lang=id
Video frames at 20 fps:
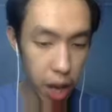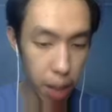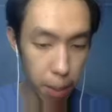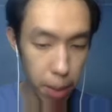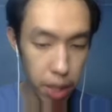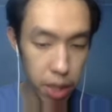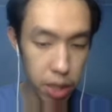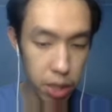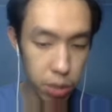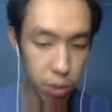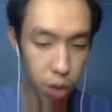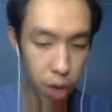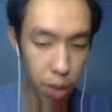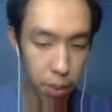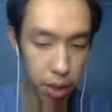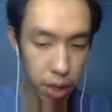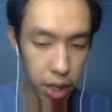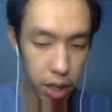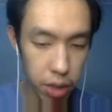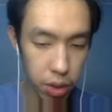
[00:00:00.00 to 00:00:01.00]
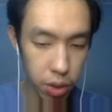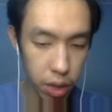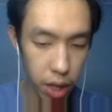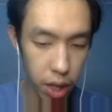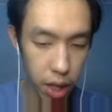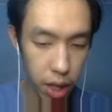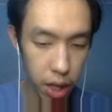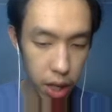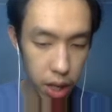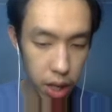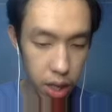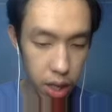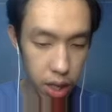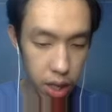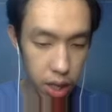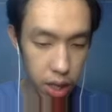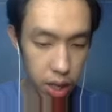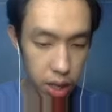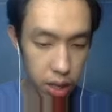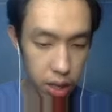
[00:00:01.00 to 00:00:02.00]
aman, semua aman guys. Oke.
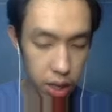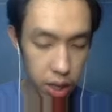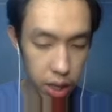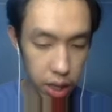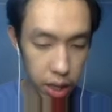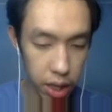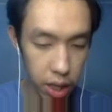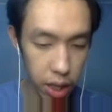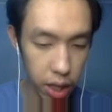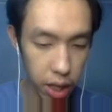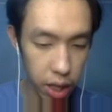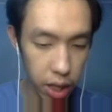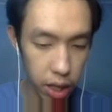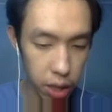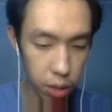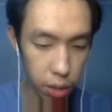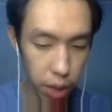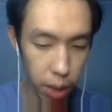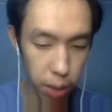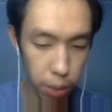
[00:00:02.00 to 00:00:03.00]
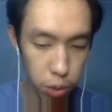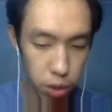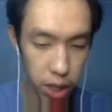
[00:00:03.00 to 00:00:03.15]
Jadi ini ini tuh kayak